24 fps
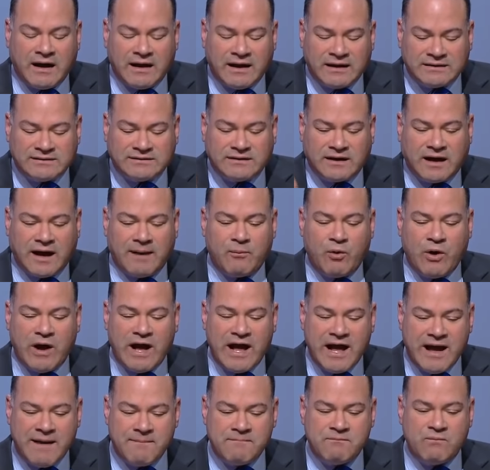
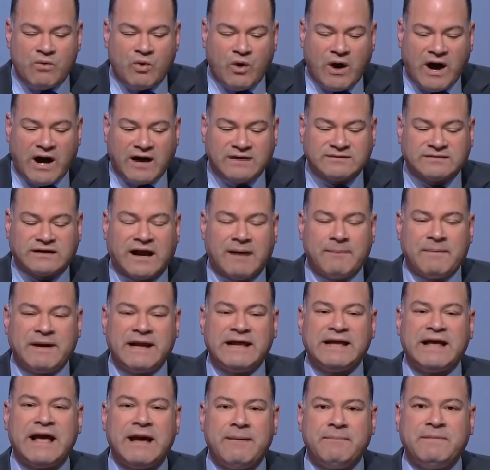أضخم وأهم وأخطر
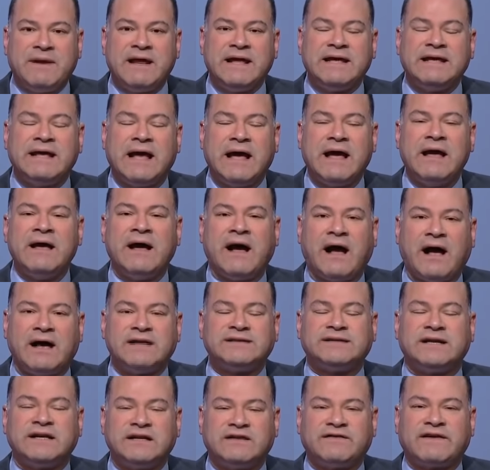عملية أمنية
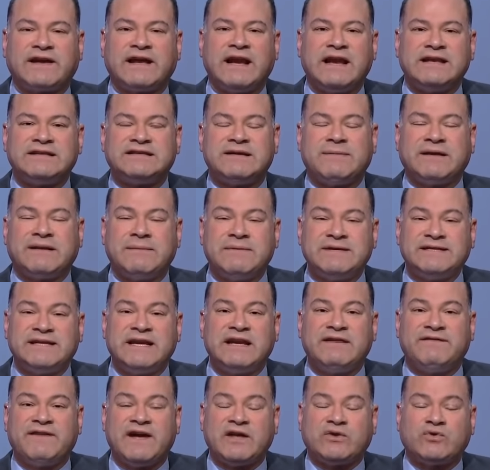حصلت خلال السبع
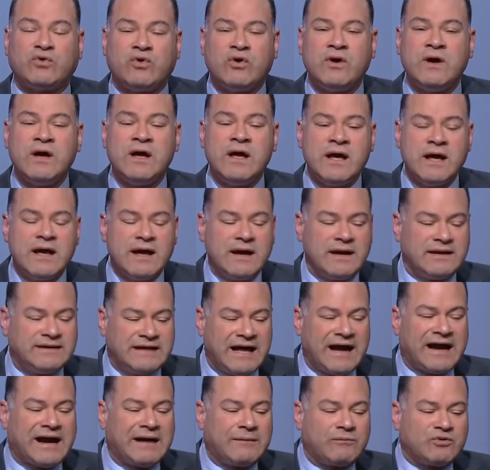ثمان سنين اللي فاتوا
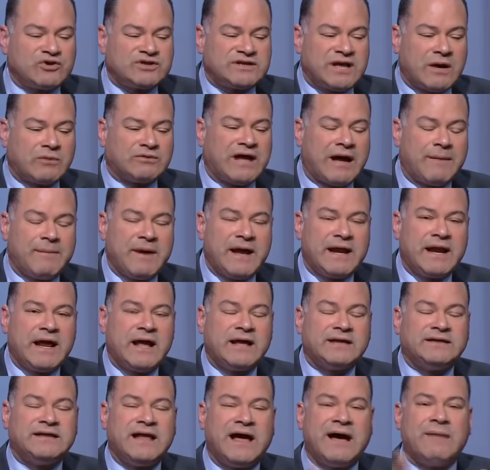ده كان مستودع
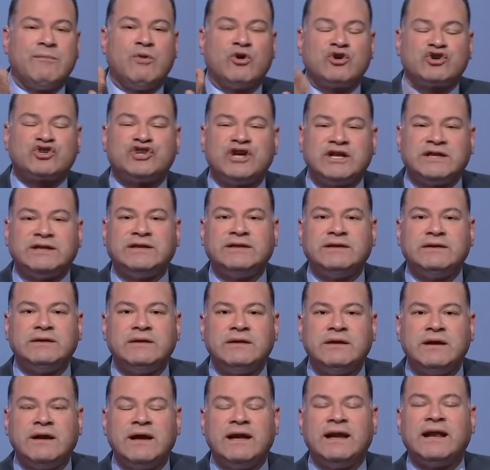بيانات ده مرشد
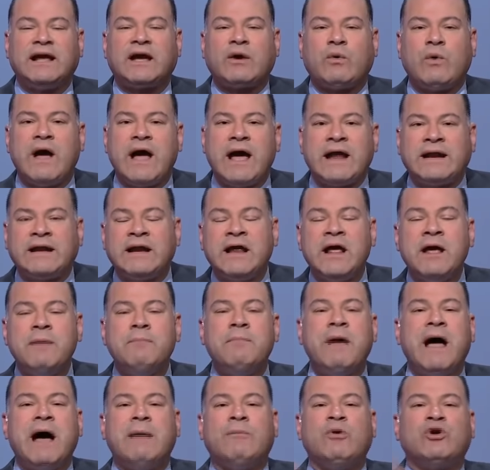الإخوان
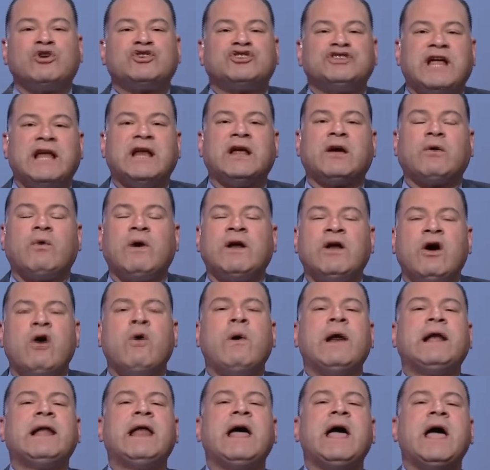بقى مرشد على
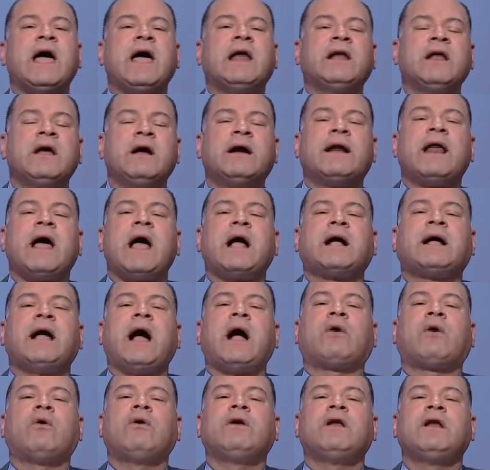الإخوان هو اللي قال
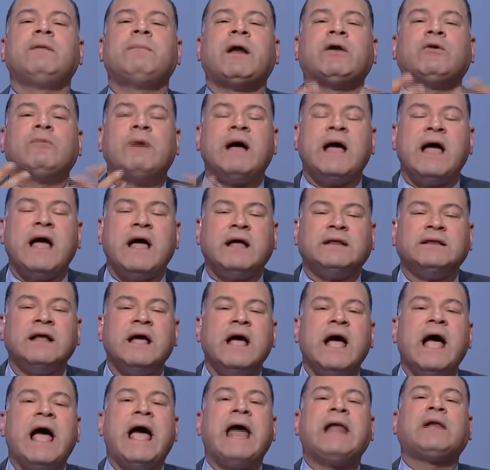رجع كل
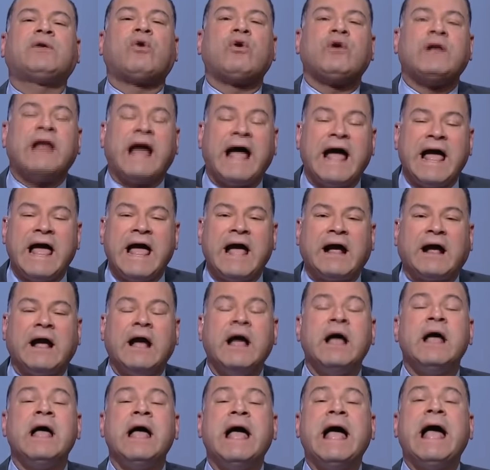المعلومات قال كل
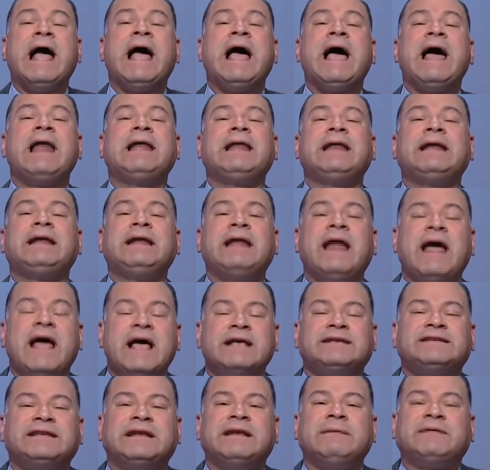حاجة قال
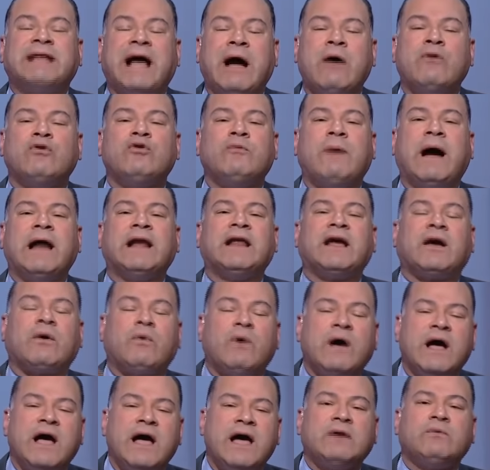الناس اللي بيتعاونوا مع
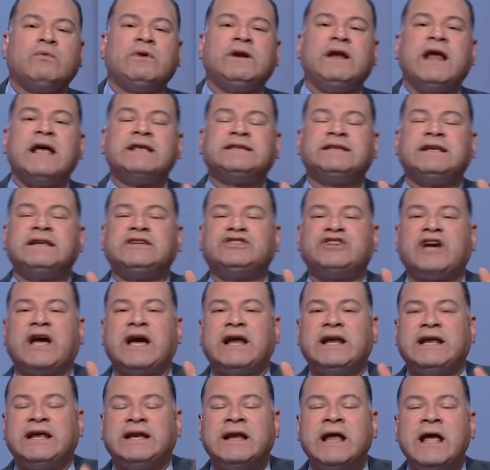الإخوان والناس اللي
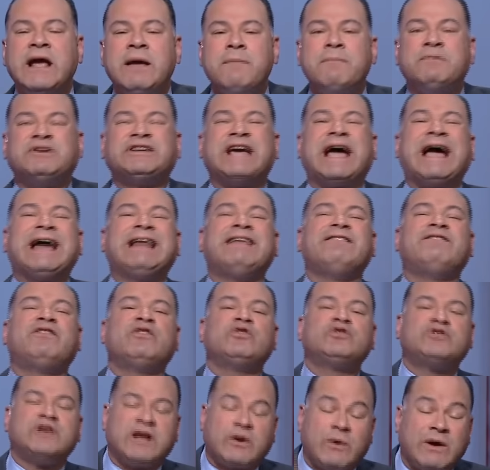شغالين
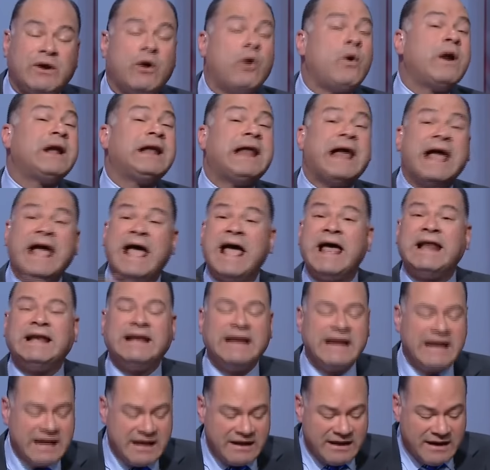مشغلين فلوس الإخوان هو اللي
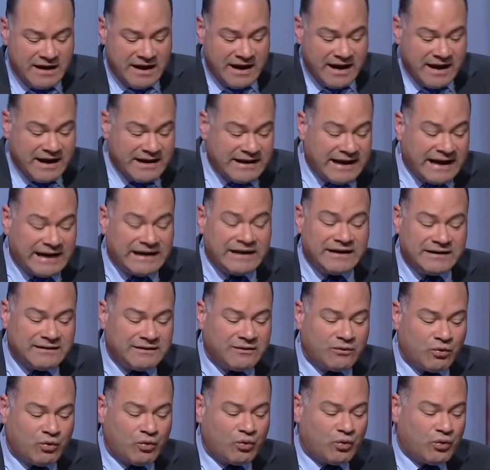قال إيه،
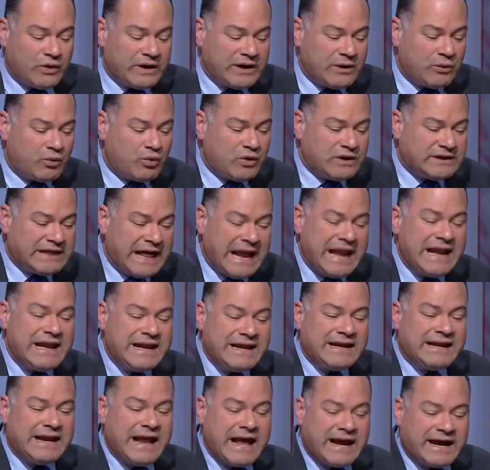يعني
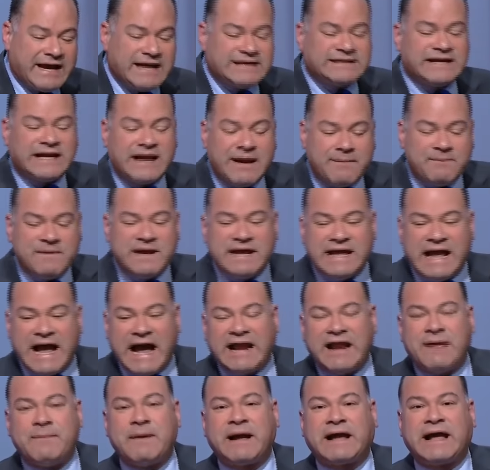ودل الاجهزه
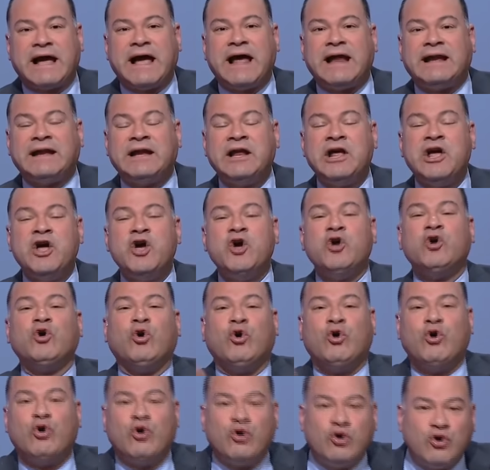الامنيه على مكان
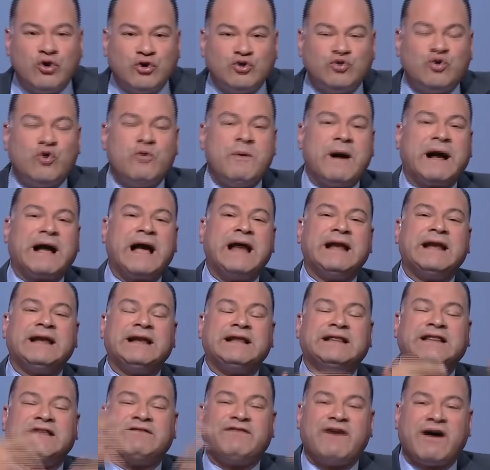العقود
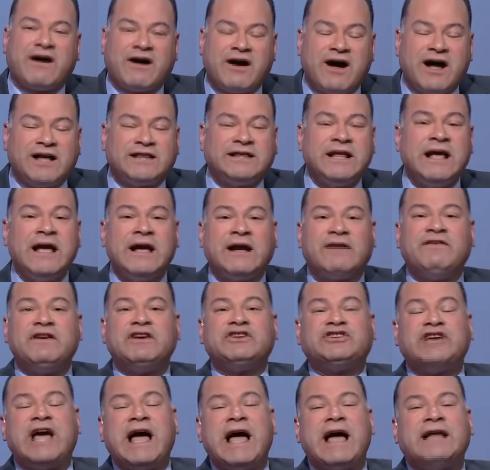ومكان الاتفاقات
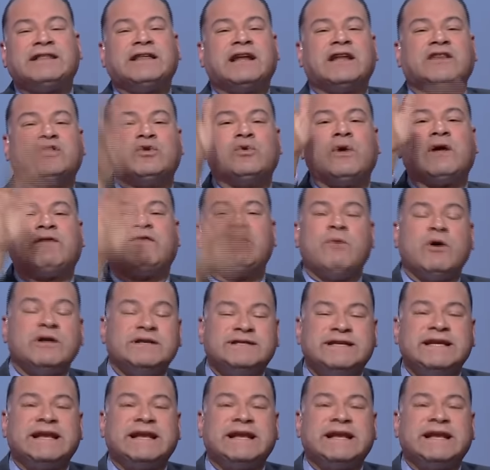في شقه ثلاث ادوار